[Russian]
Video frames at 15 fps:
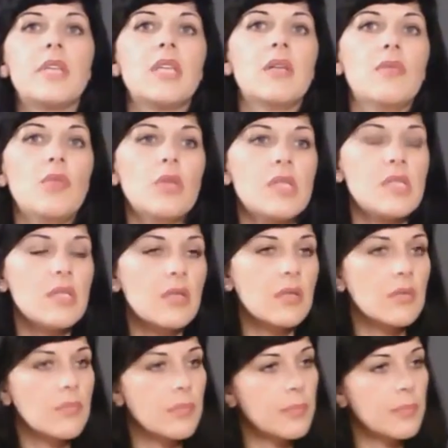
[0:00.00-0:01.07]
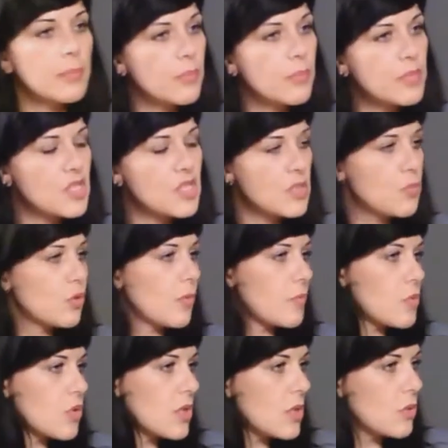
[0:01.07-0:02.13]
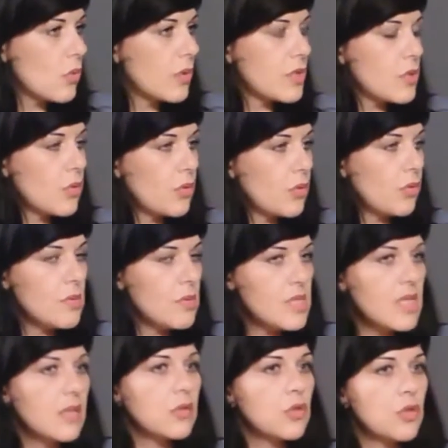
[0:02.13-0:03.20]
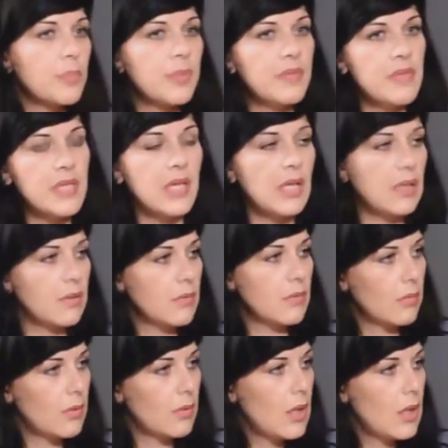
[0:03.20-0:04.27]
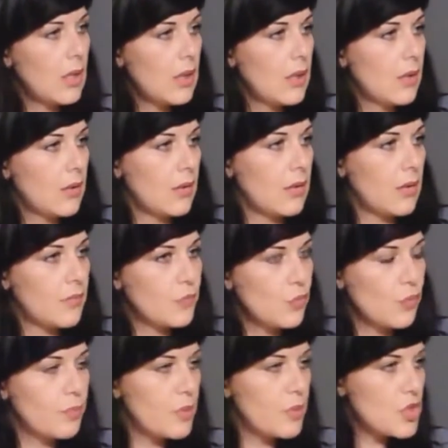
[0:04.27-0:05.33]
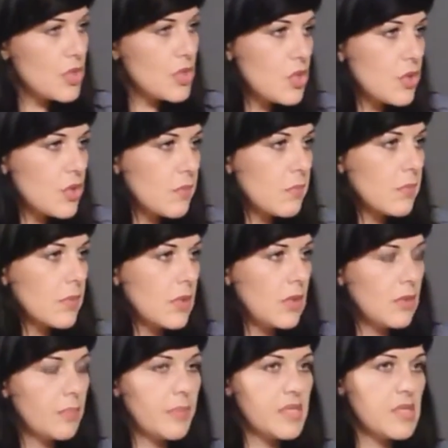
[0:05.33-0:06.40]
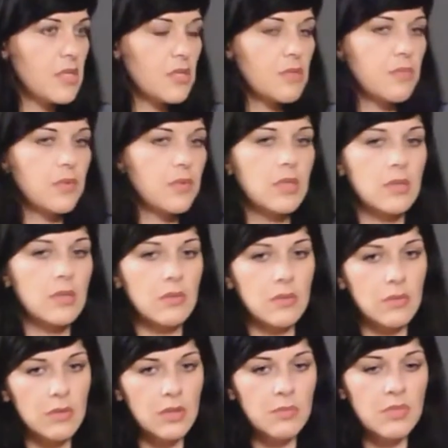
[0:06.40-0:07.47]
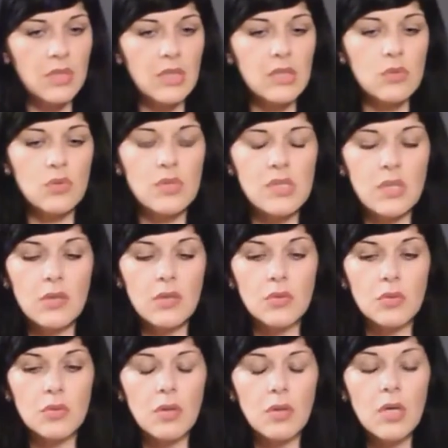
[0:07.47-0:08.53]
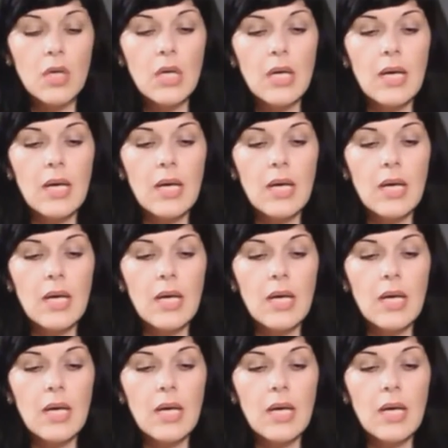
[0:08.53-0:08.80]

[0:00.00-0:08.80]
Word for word: я не говорю о тех, мы сейчас не будем обсуждать ту категорию людей, которые поверили вновь пришедшим и поддерживают именно эту идеологию.